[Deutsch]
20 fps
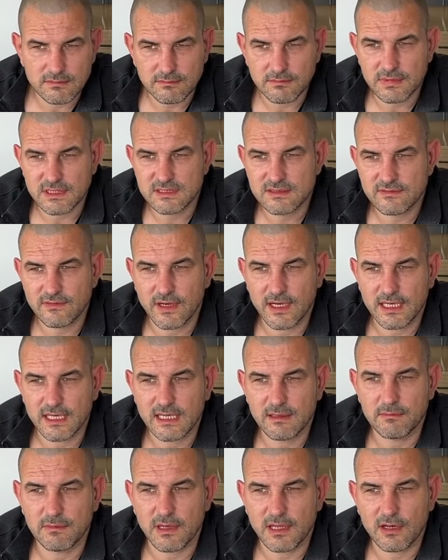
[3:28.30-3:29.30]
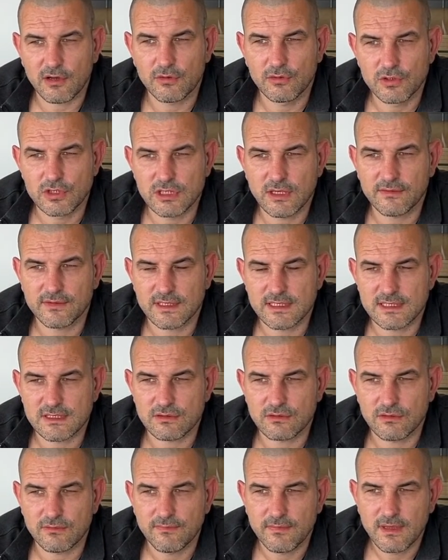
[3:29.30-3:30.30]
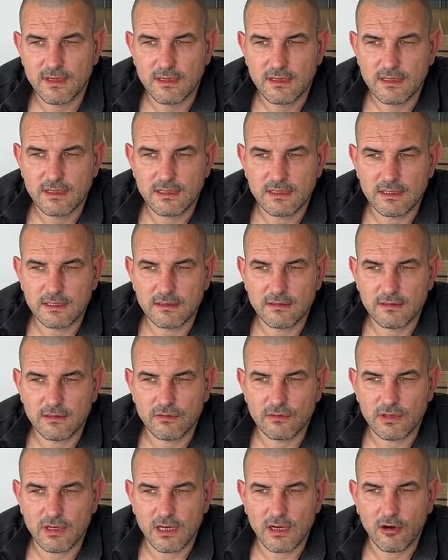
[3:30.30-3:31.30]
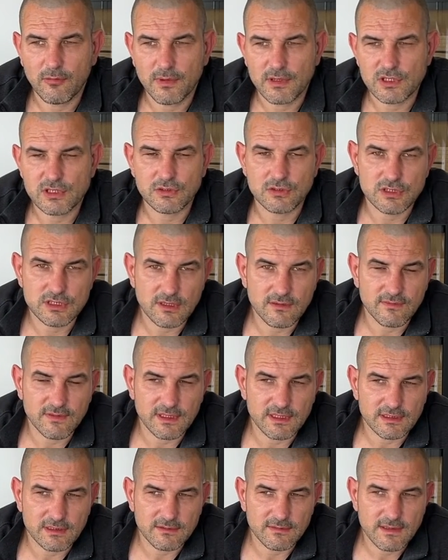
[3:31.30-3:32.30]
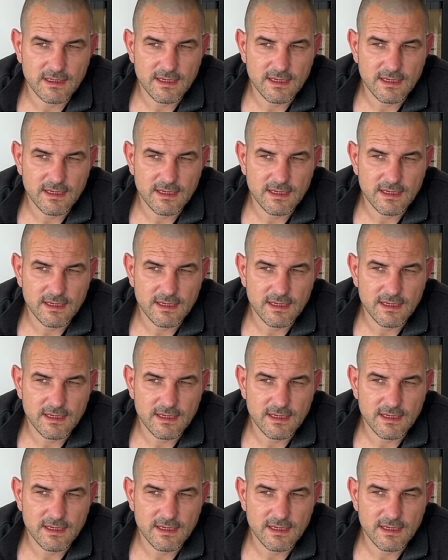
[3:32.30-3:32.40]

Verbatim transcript: ist vor allen Dingen bei der Kundschaft dann so. Äh, oder auch bei Schornsteinfegern.